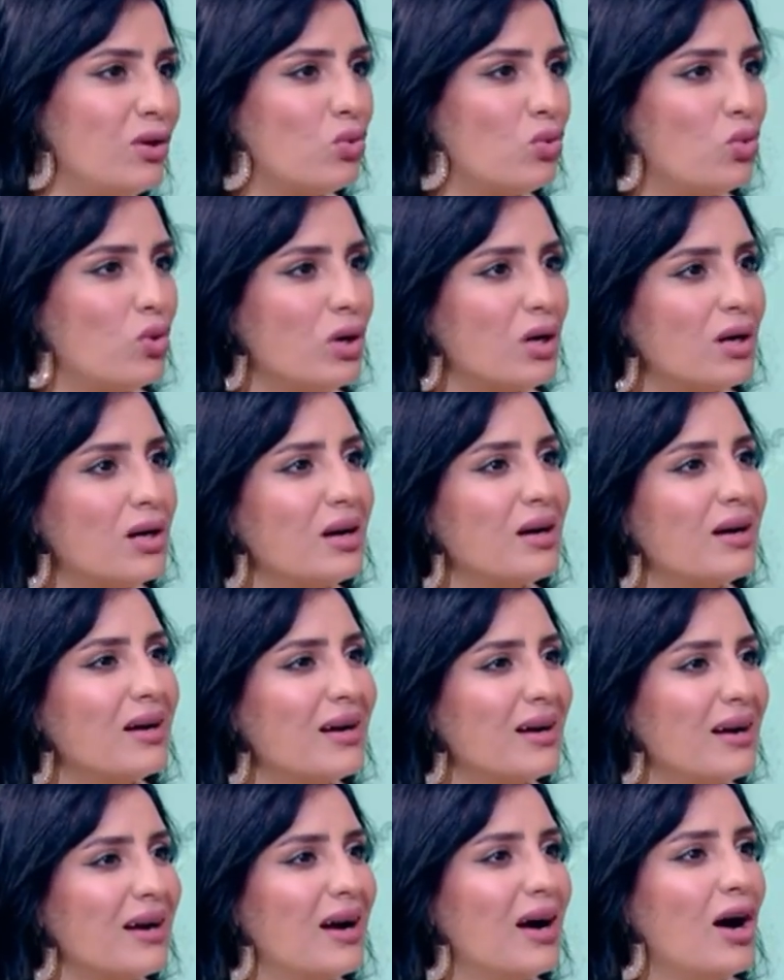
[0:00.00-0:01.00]

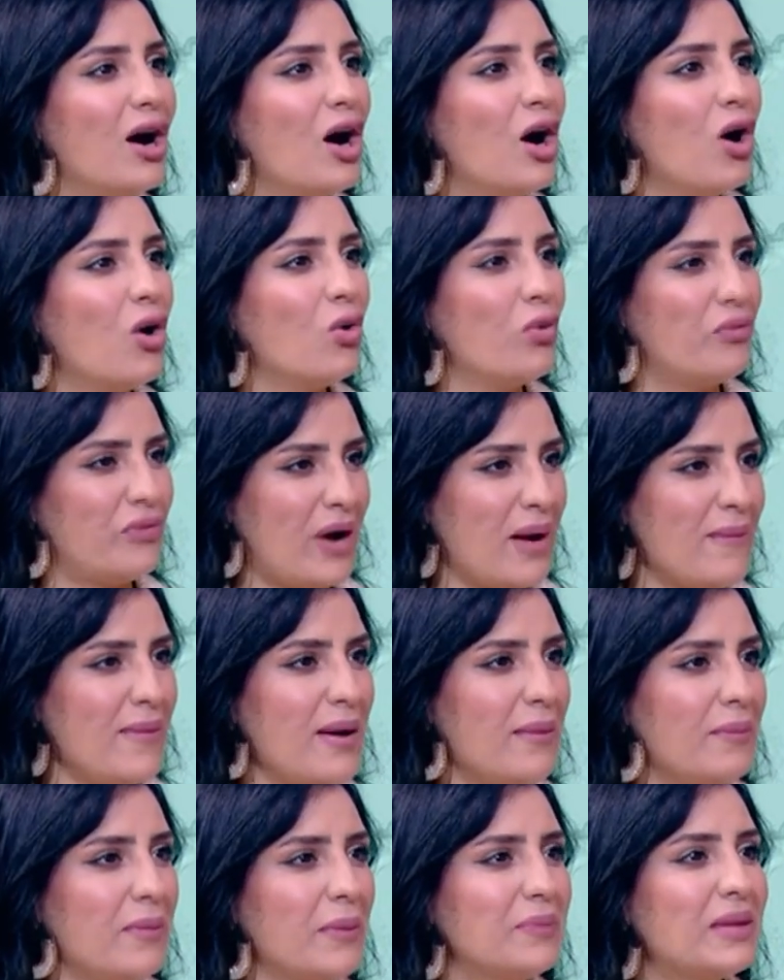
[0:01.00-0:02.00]
وفاهمه
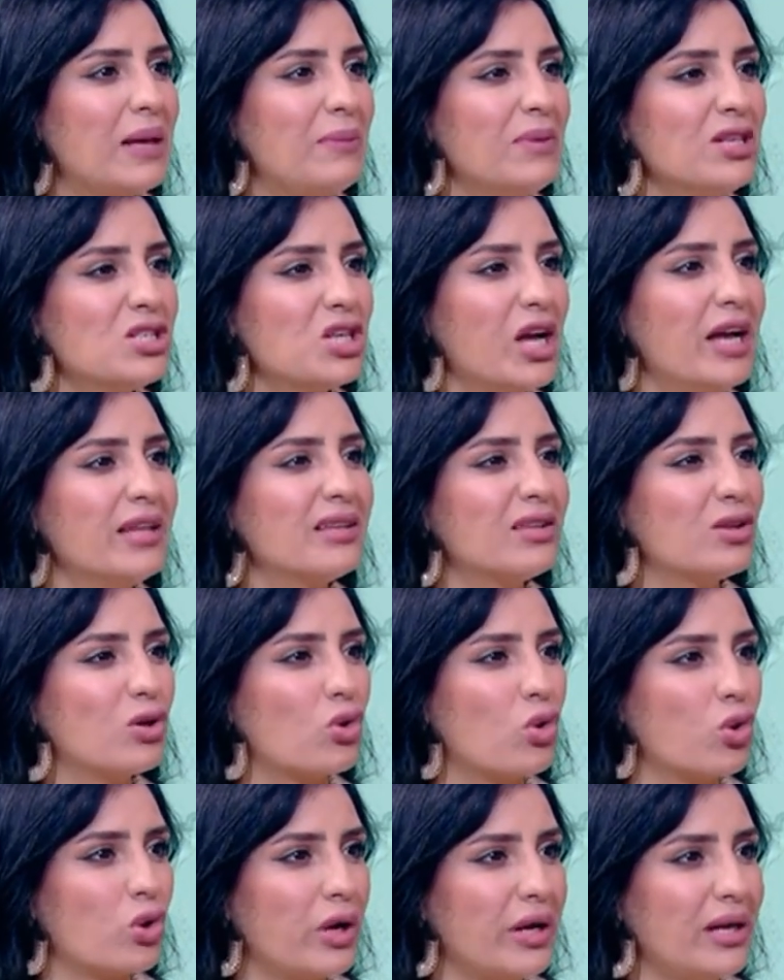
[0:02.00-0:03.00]
ما بتعملش حته
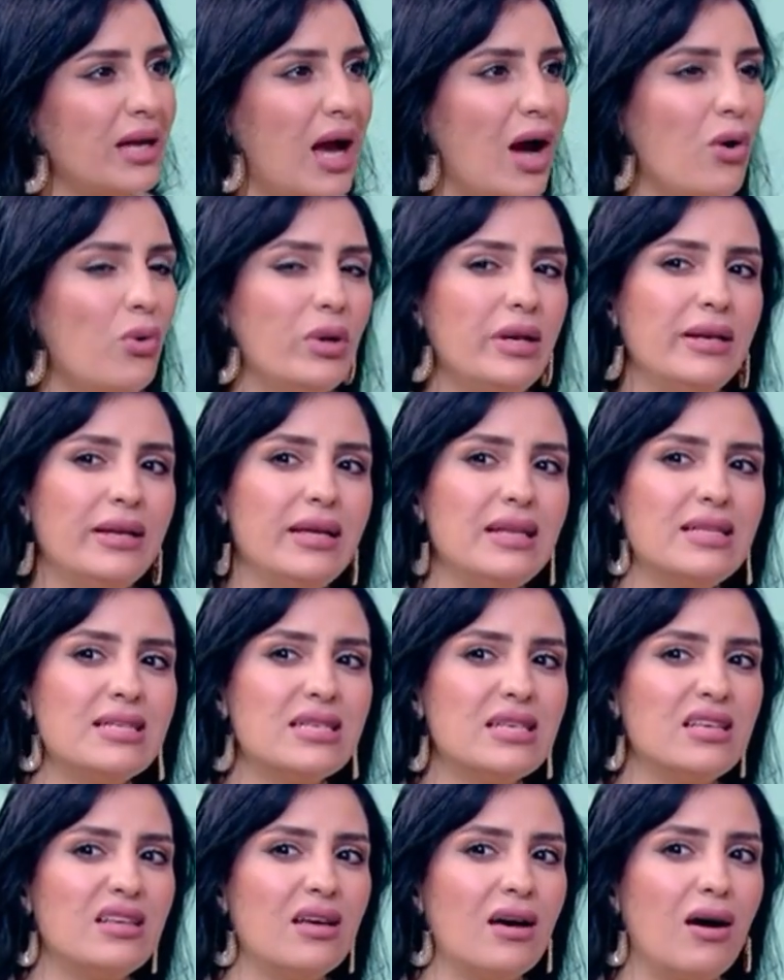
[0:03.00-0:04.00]
الكراهيه او ان انت
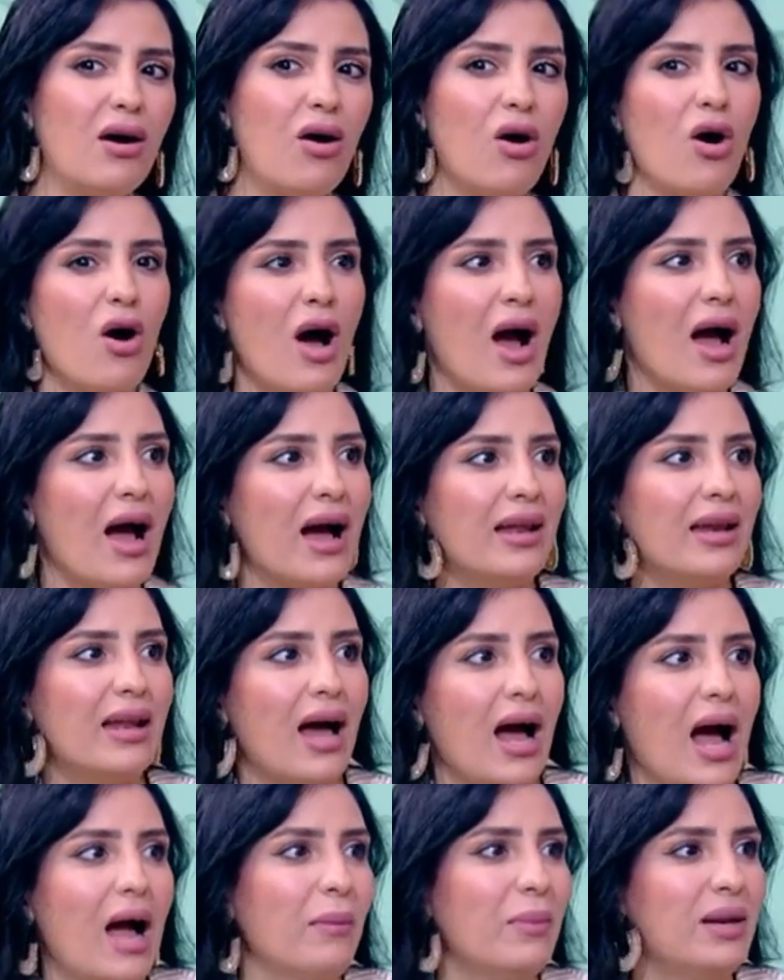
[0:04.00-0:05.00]
اه
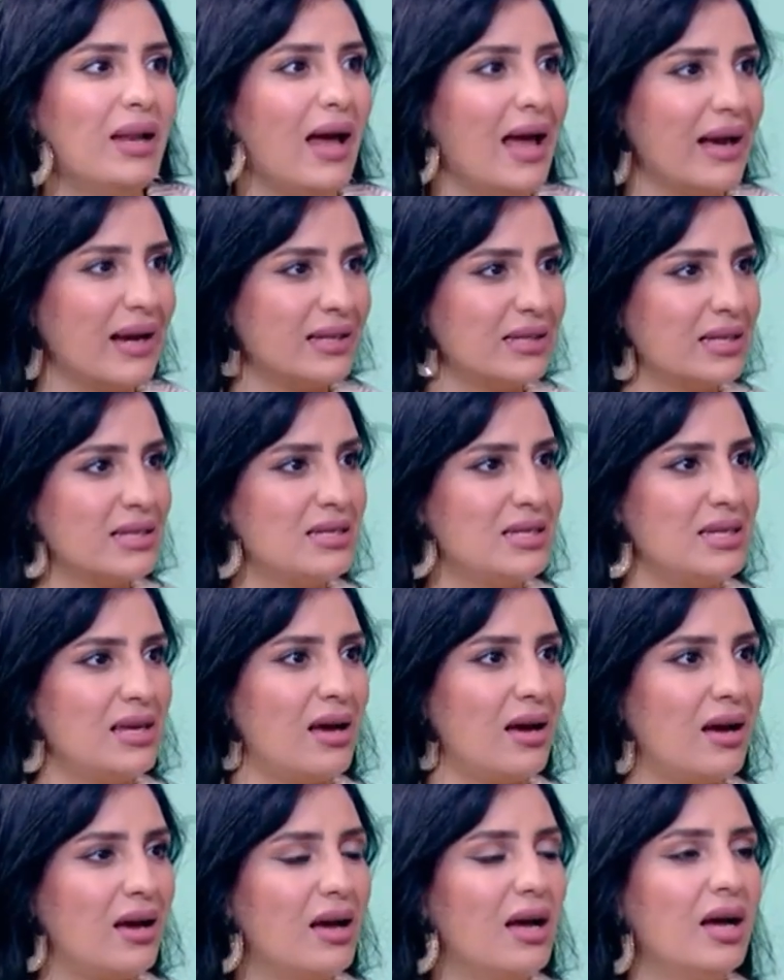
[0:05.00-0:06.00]
انا هعمل لها حاجه تاذيها
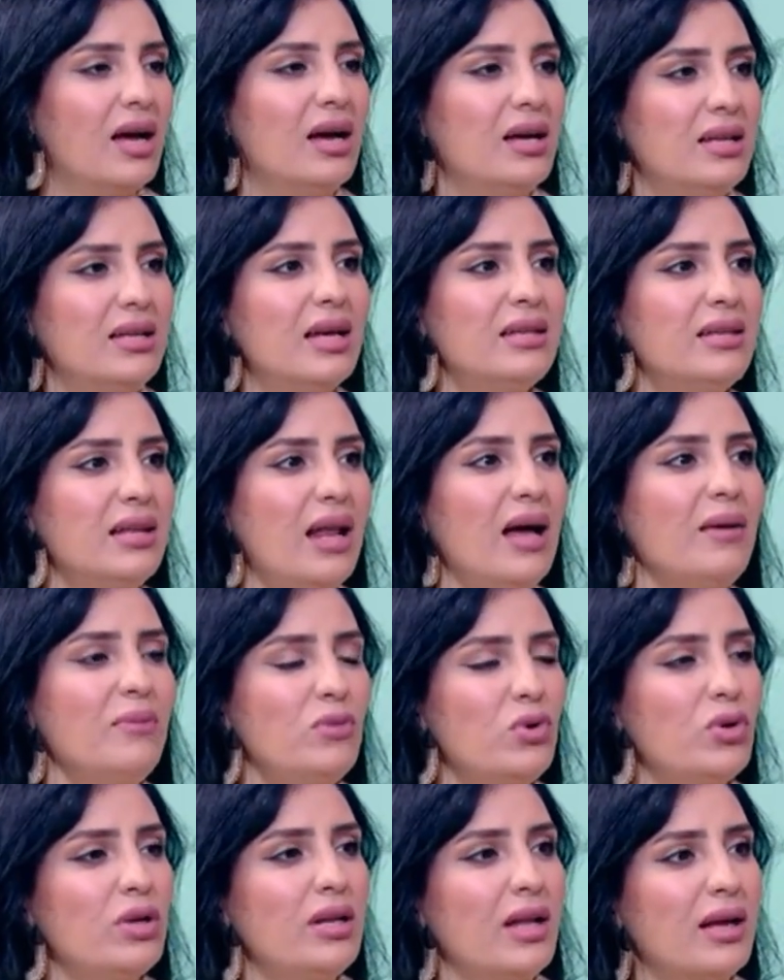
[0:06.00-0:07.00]
طيب. يعني الحمد
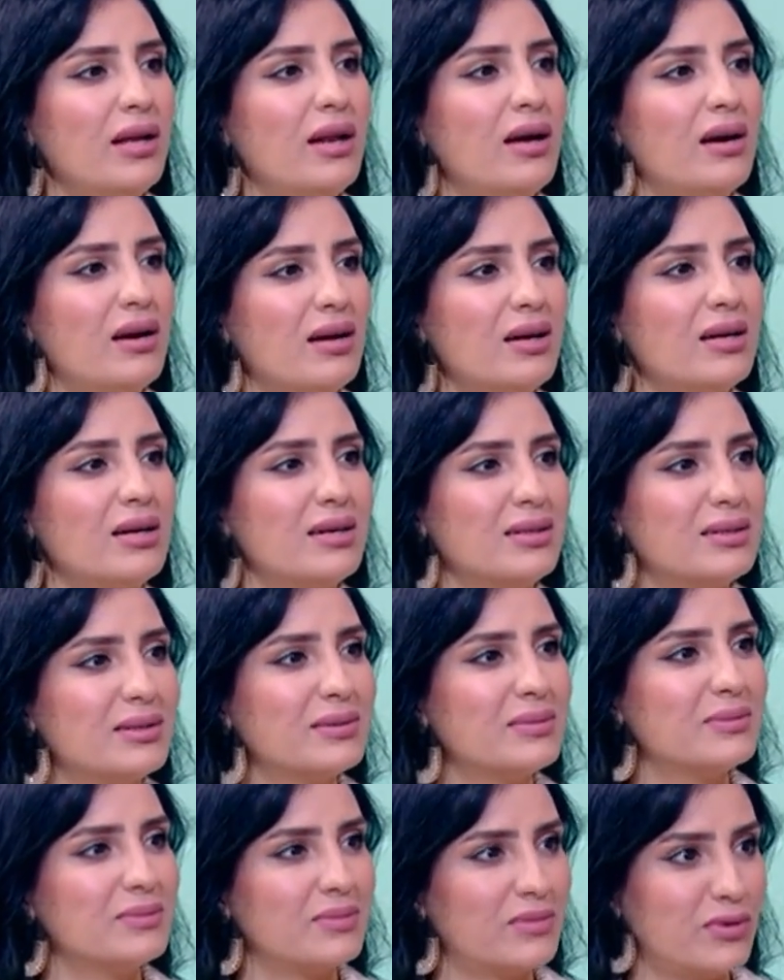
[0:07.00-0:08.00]
لله لا سؤال يعني مهم
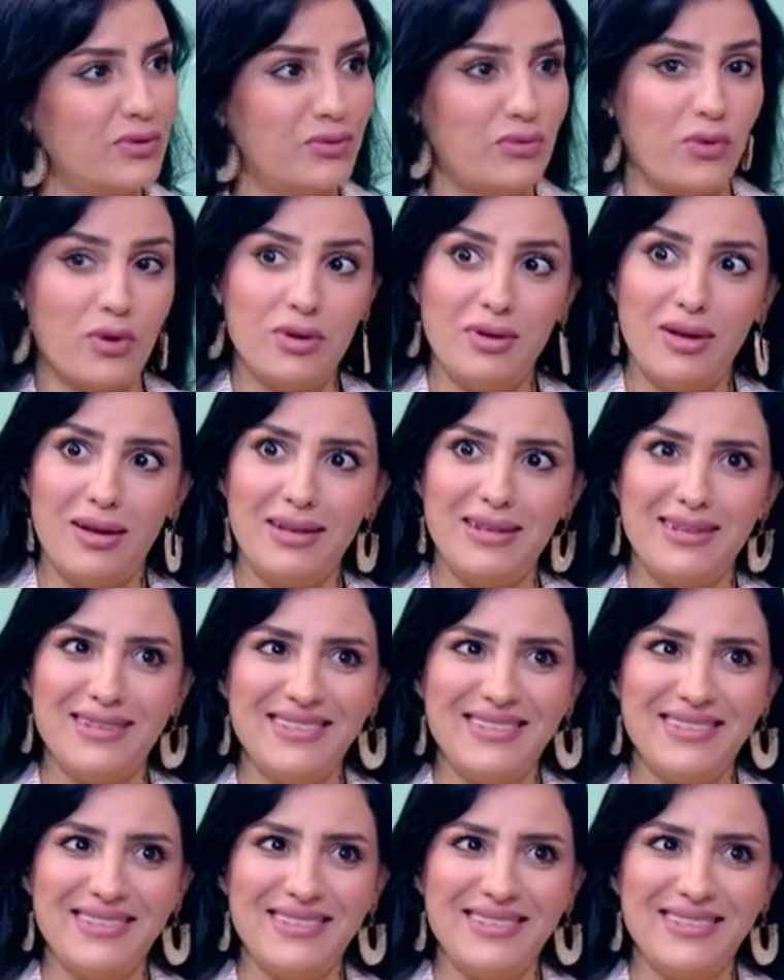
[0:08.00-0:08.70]
جدا في اي